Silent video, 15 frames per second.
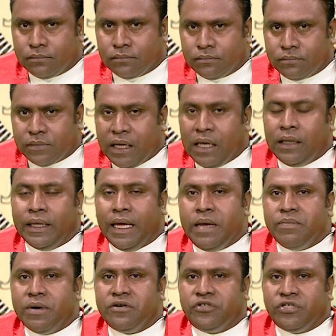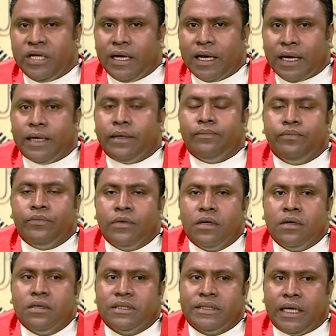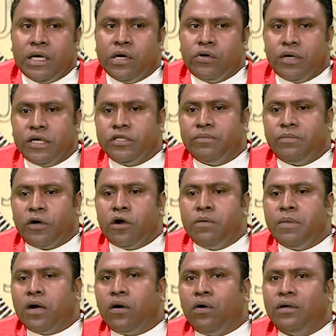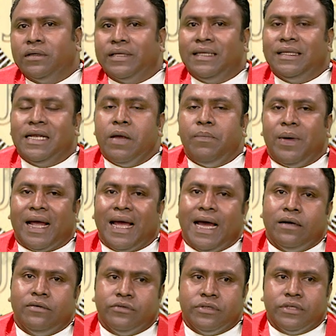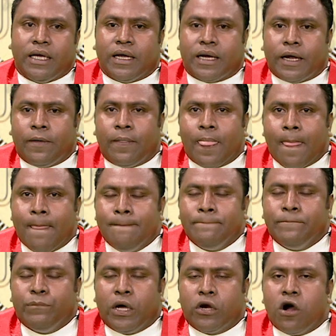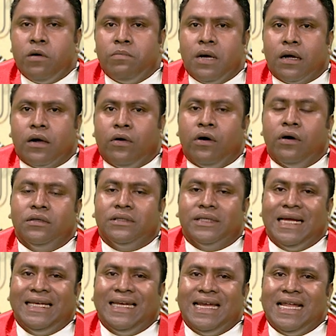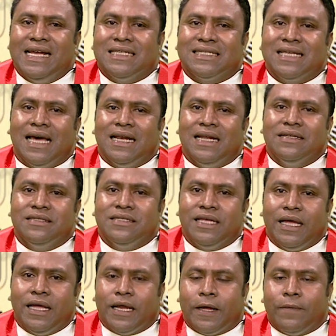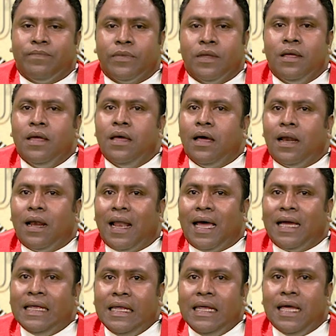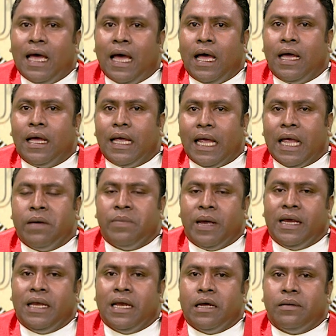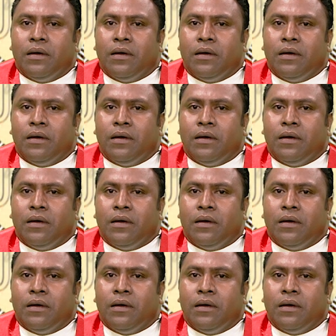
Ita imagina det, sene coisa marawa mak ita nia pekado sira. Marawa mak ita nia salan sira. La iha é ida